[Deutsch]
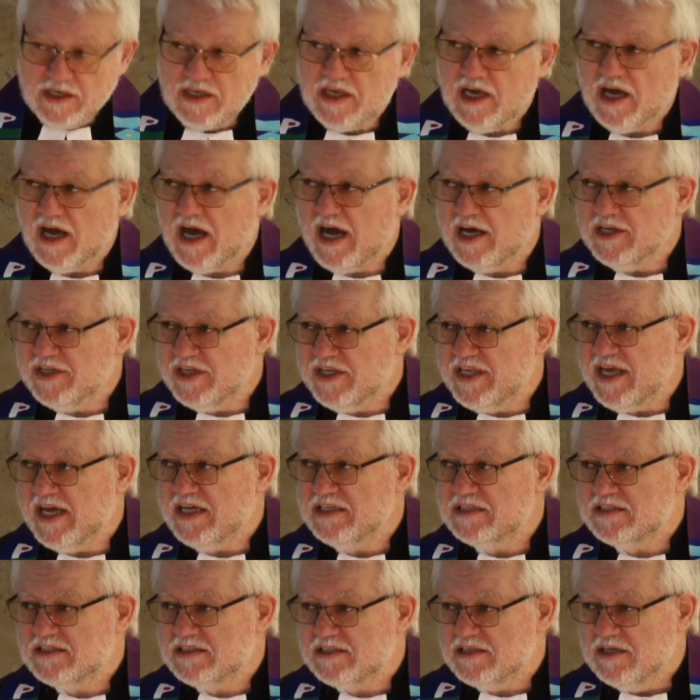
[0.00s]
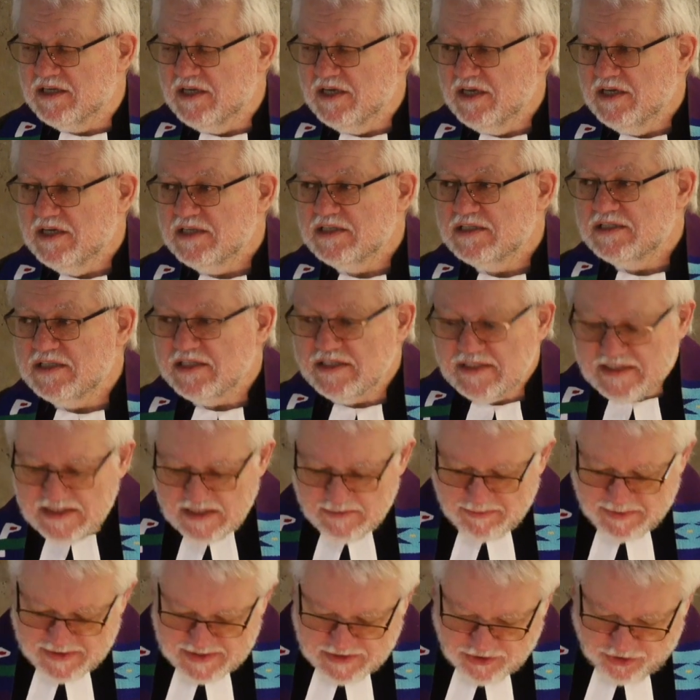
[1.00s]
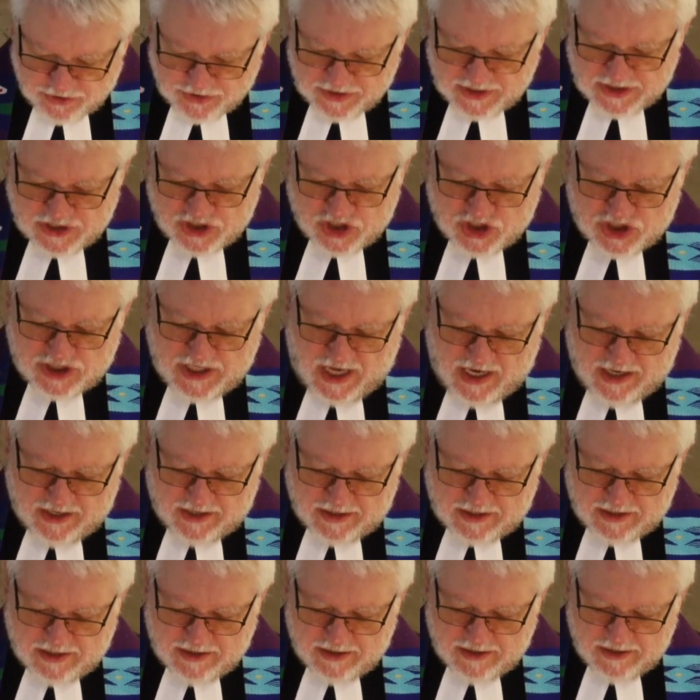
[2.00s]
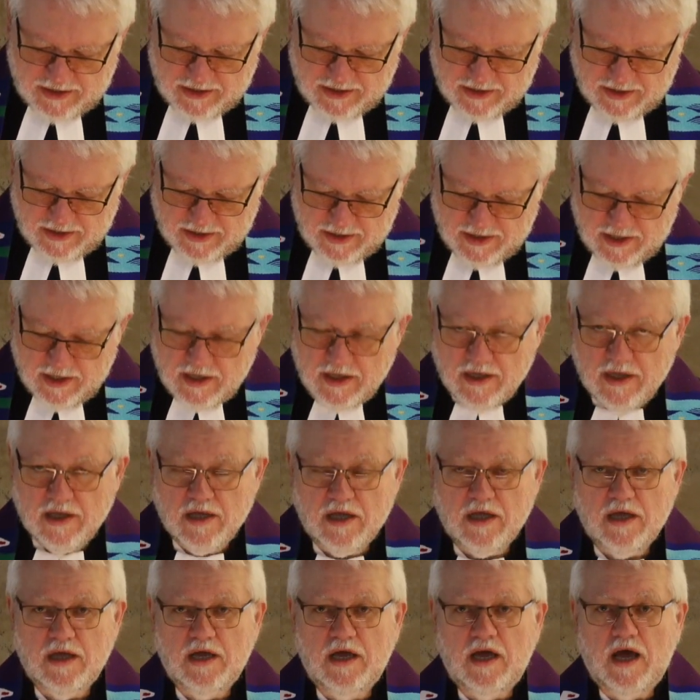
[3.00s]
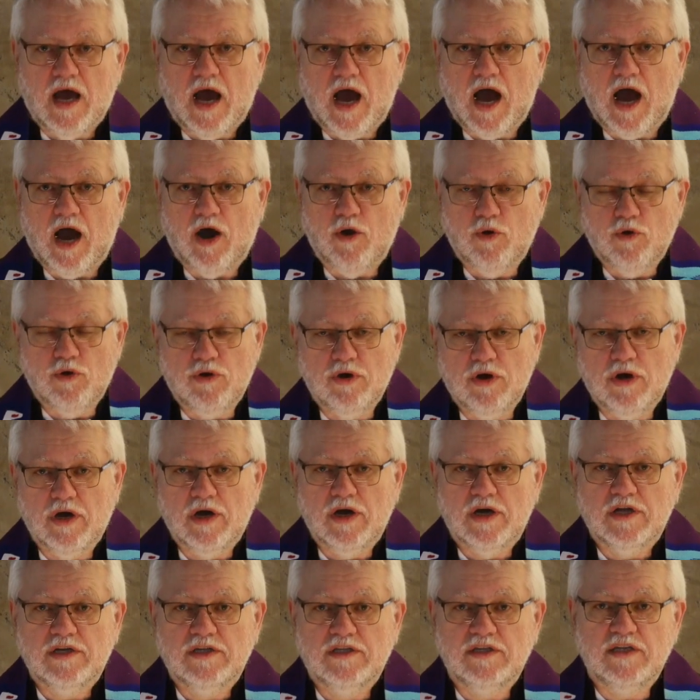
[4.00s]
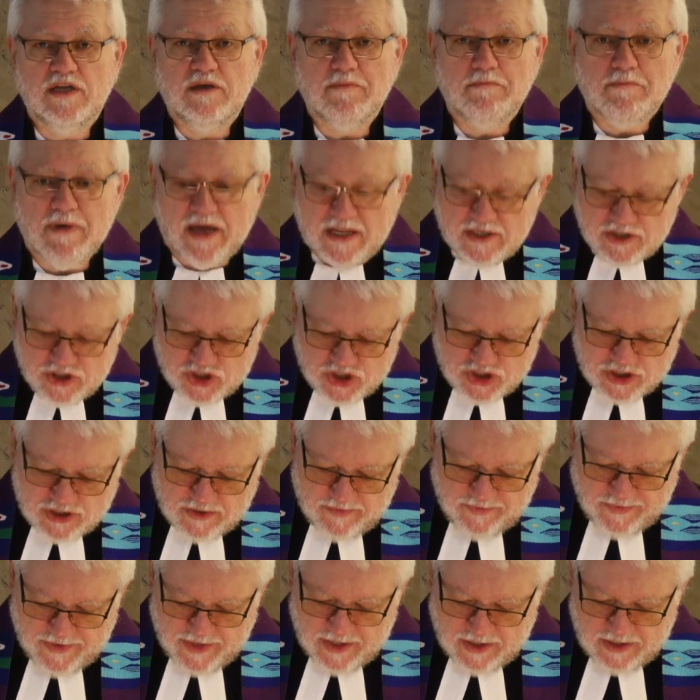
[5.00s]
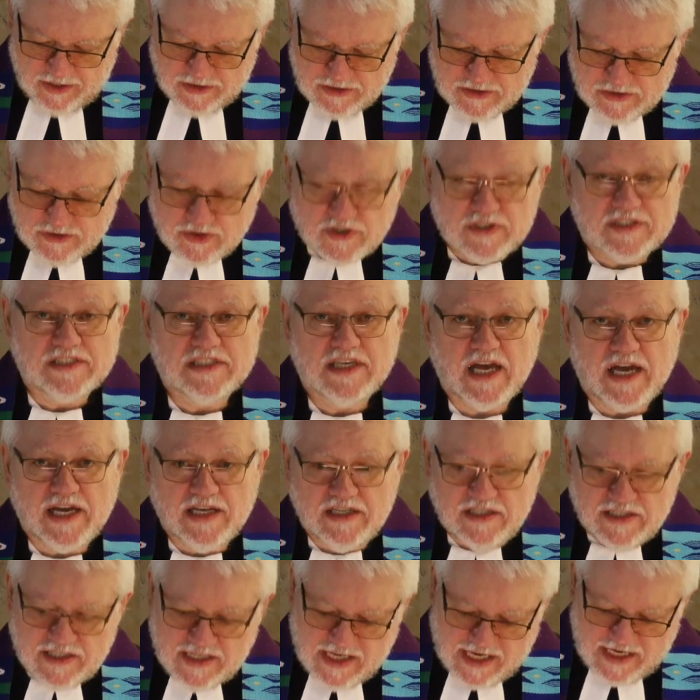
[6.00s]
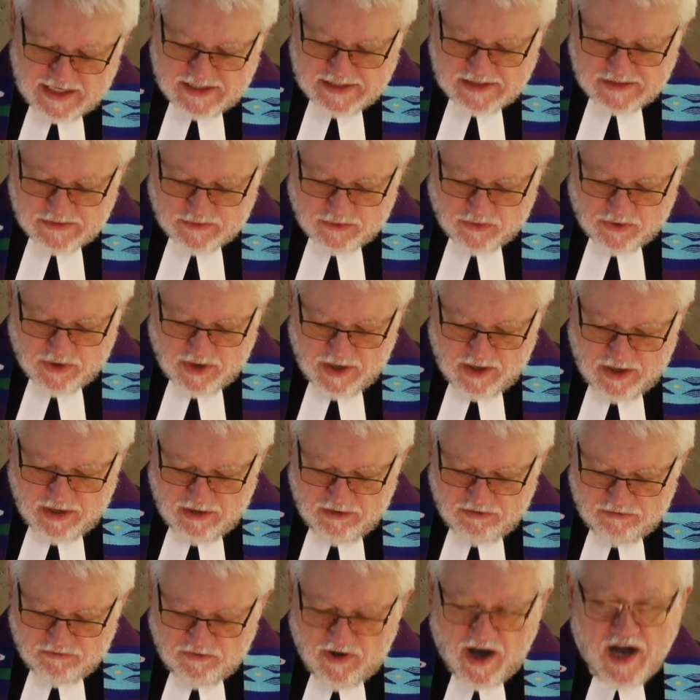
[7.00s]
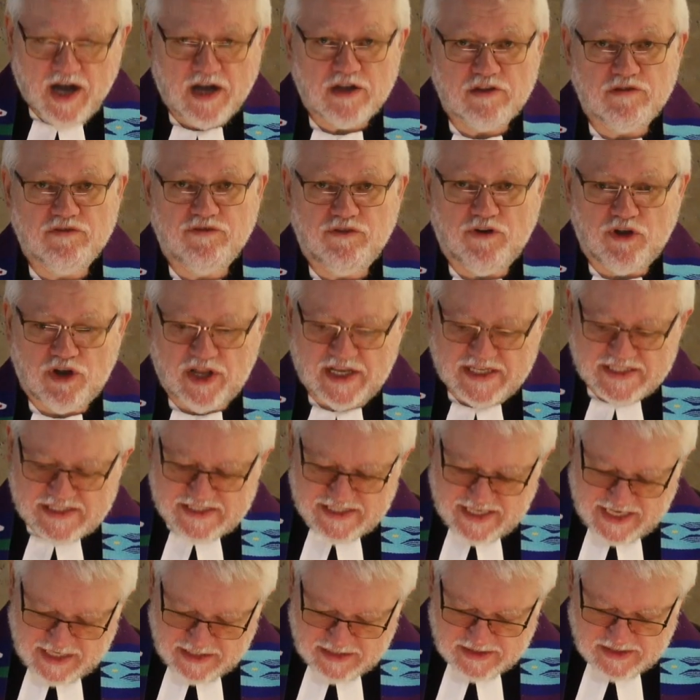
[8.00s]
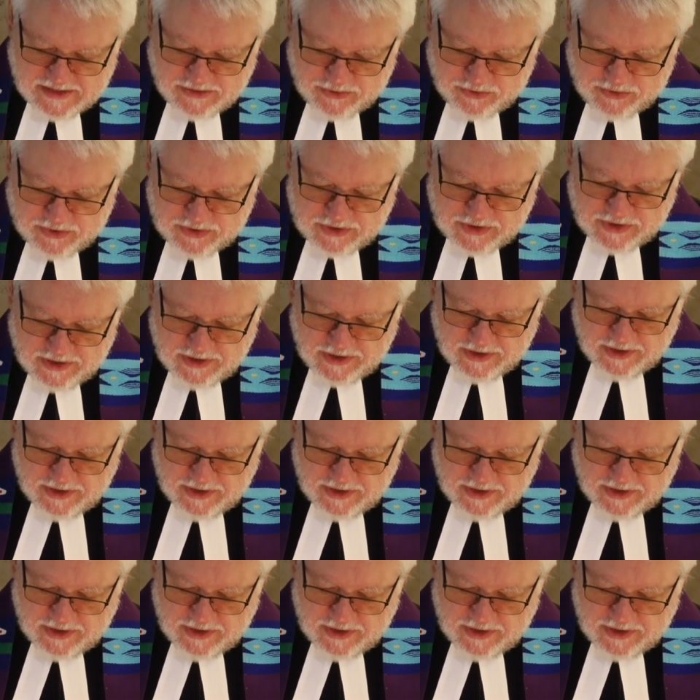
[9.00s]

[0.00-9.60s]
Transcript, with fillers: Gerade jetzt sind sie besonders stark. Auch die Menschen zur Zeit Jesu waren voller Sehnsucht.